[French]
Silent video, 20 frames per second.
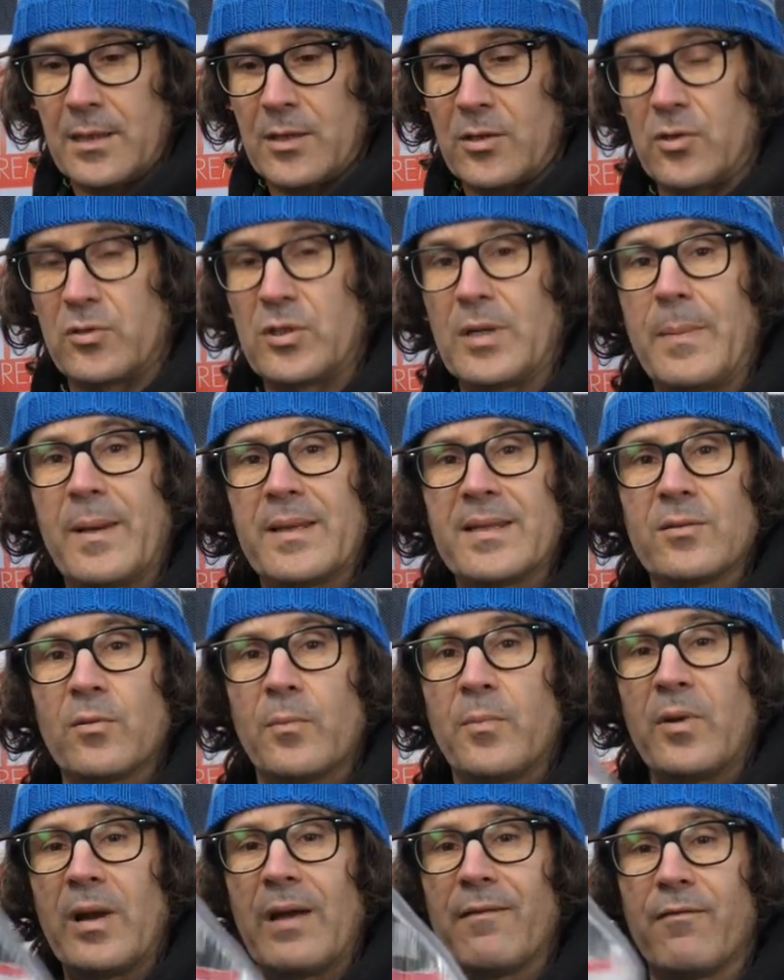je ne sais pas si on
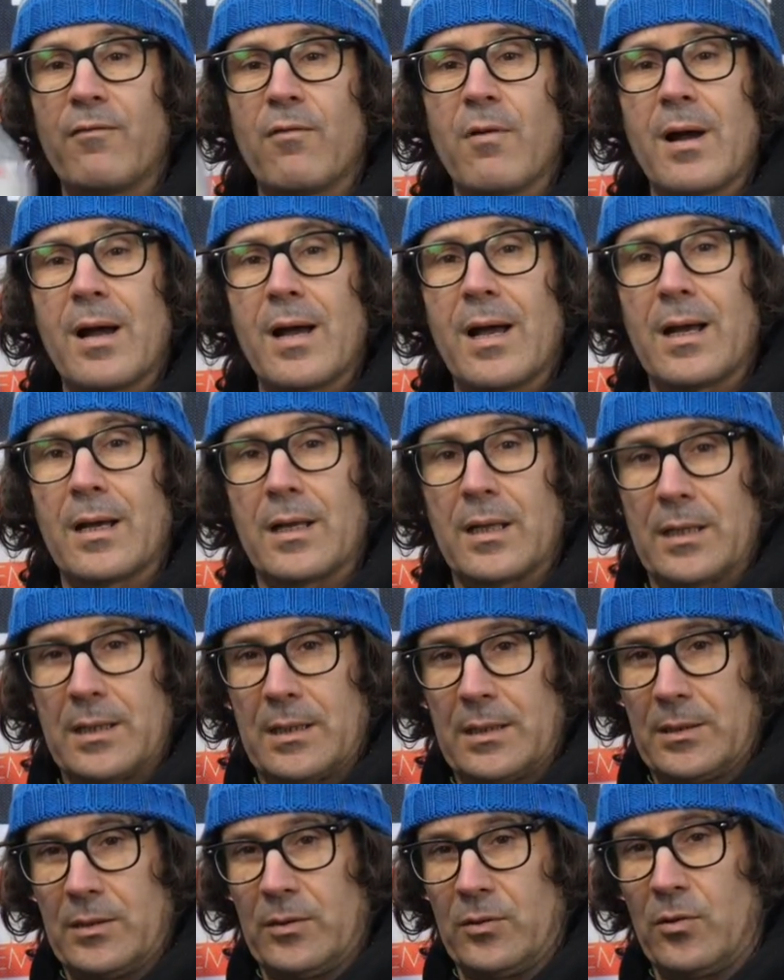peut la voir
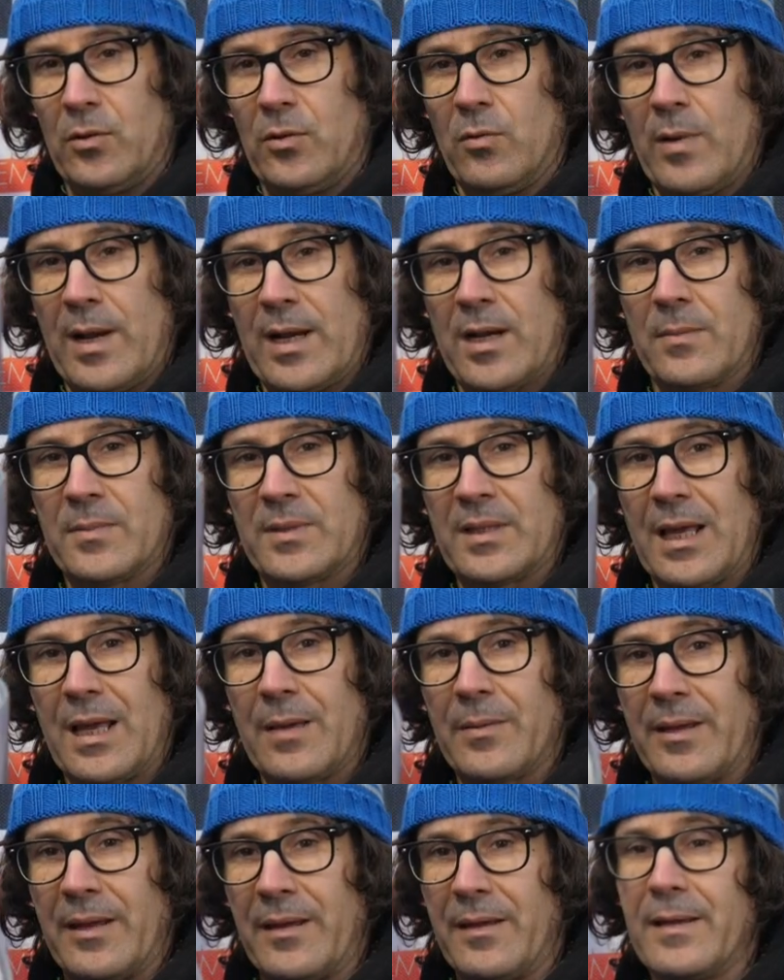de loin comme
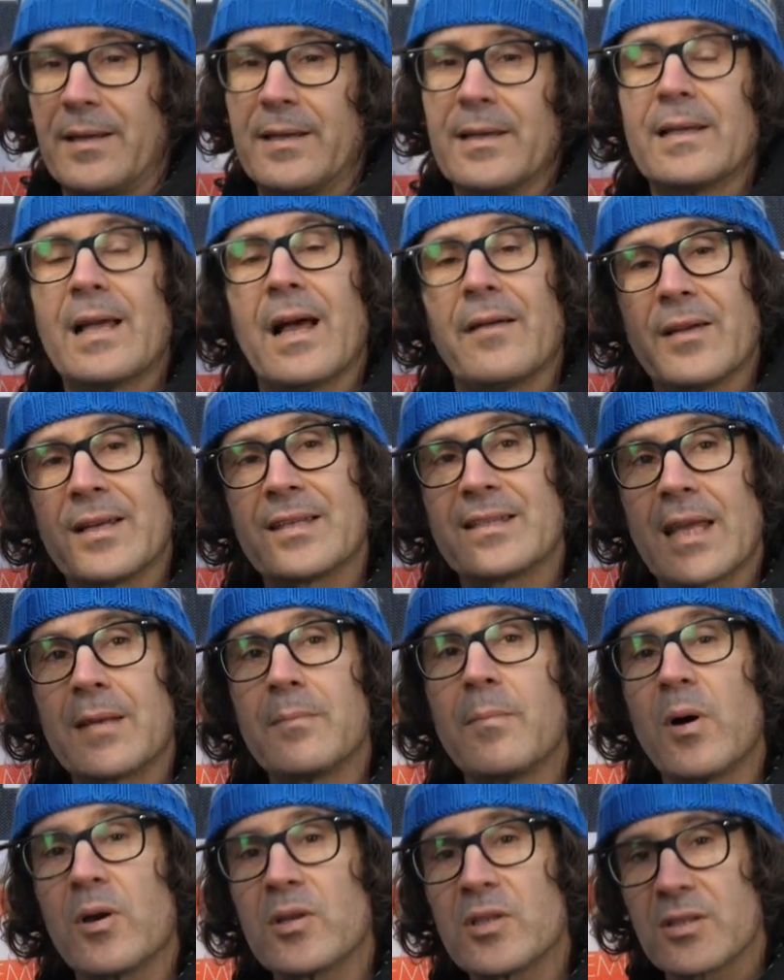ça, mais avec
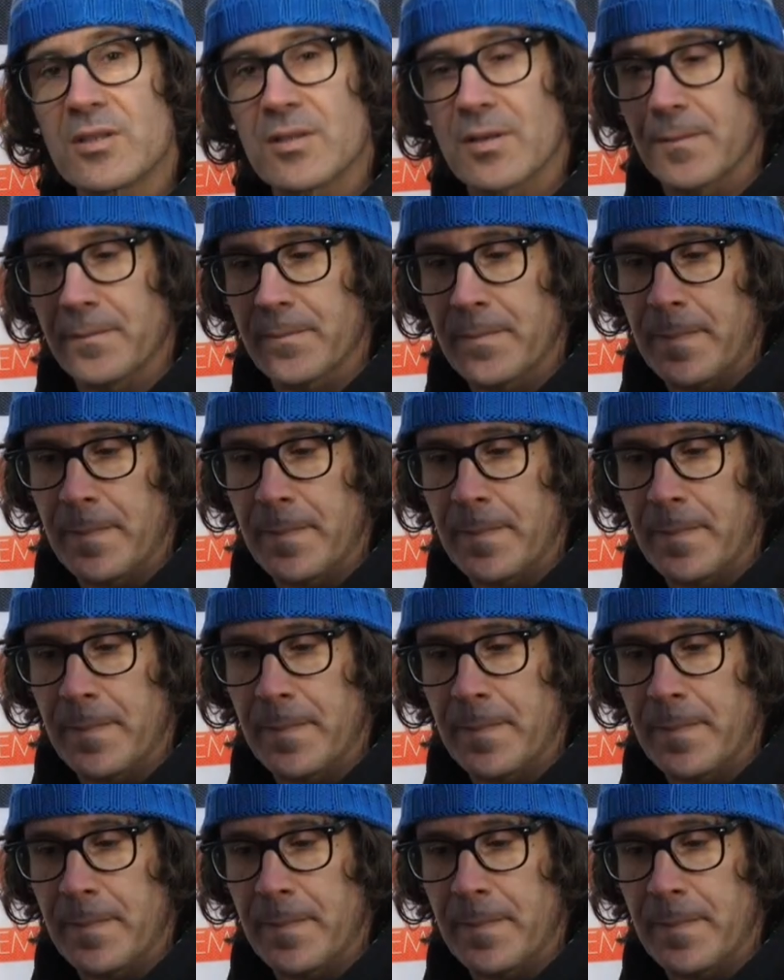cette bosse